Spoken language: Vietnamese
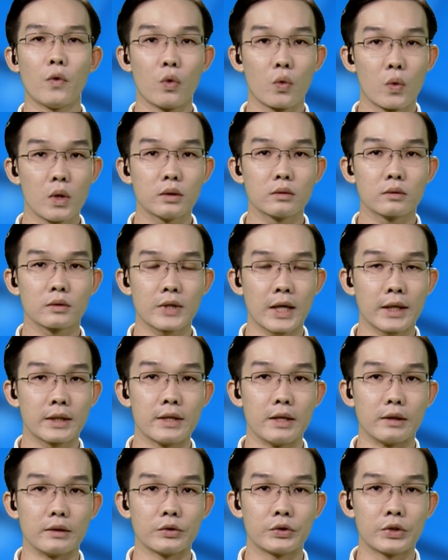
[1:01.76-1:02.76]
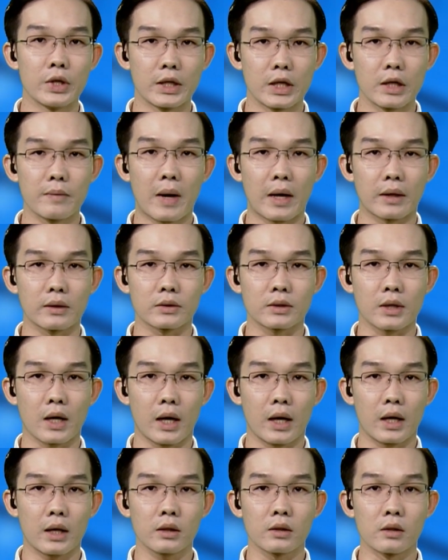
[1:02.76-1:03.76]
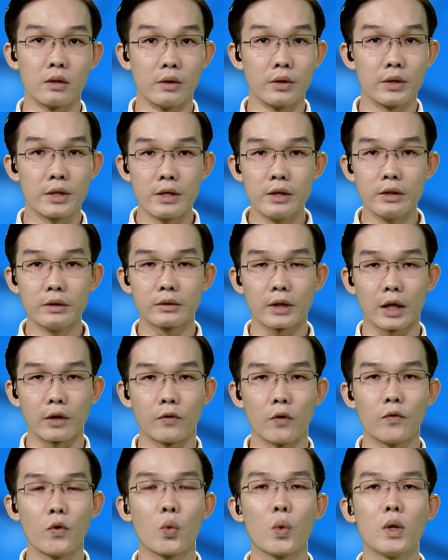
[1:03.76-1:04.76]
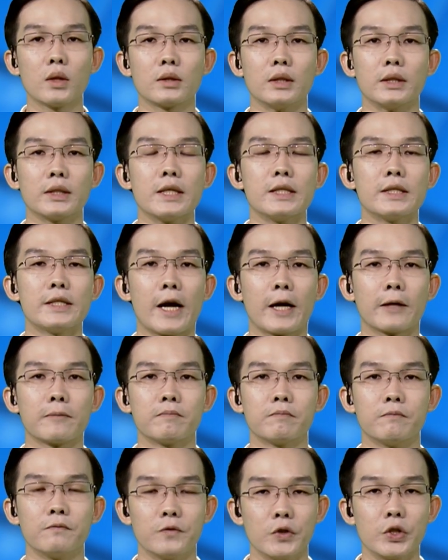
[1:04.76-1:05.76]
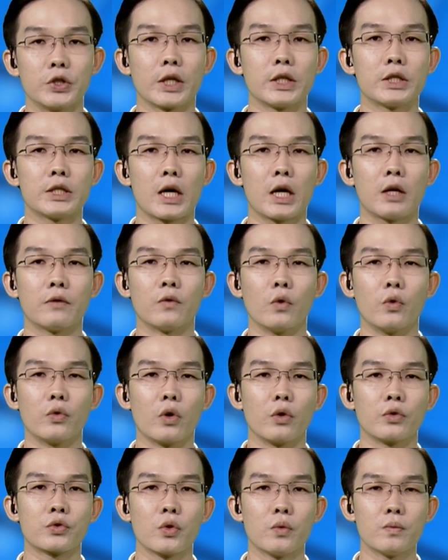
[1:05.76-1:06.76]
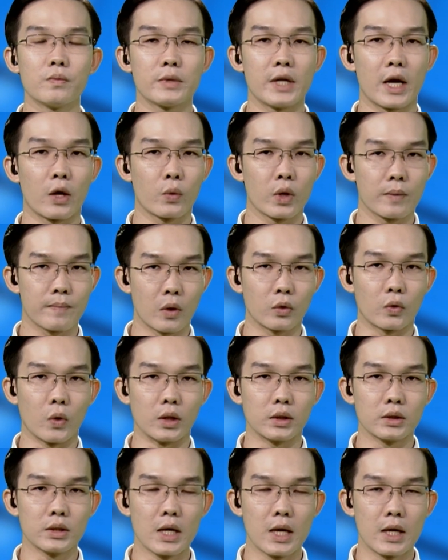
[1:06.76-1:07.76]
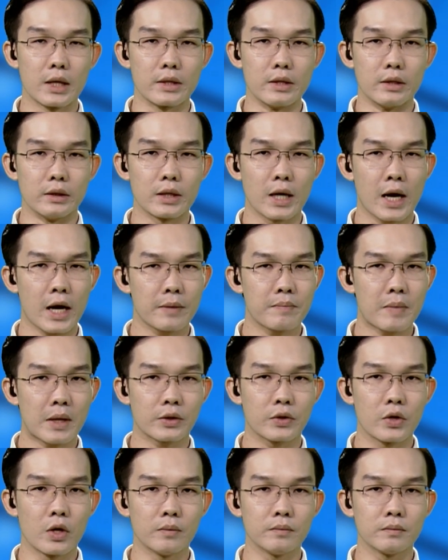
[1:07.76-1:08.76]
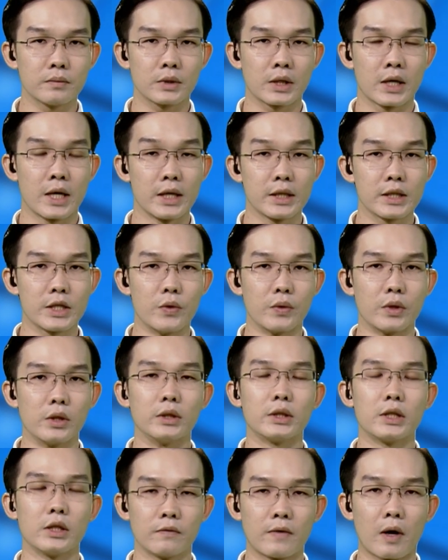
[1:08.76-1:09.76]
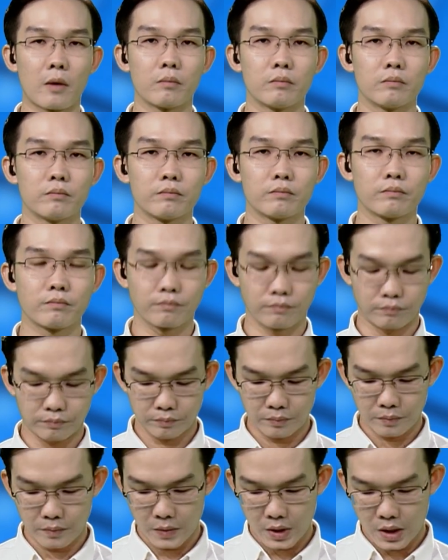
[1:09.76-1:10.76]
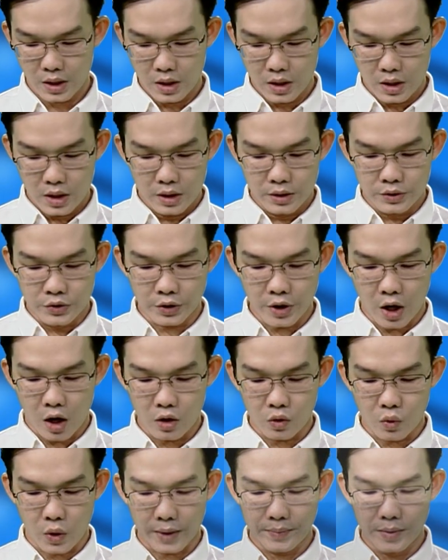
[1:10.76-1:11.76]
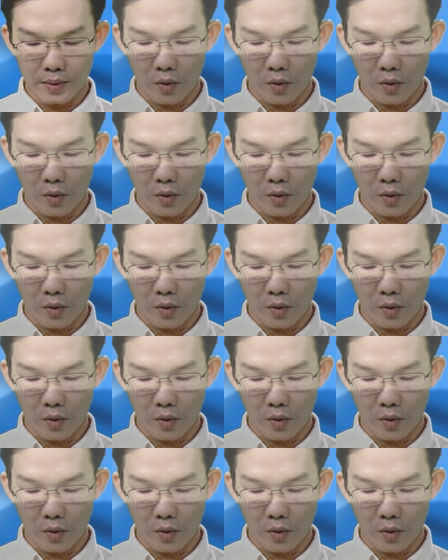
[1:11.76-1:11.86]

Phú Quốc xác nhận trên địa bàn xã Cửa Dương, thành phố Phú Quốc, tỉnh Kiên Giang vừa xảy ra vụ nổ súng giải quyết mâu thuẫn giữa hai băng nhóm khiến nhiều người thương vong. Trước đó, khoảng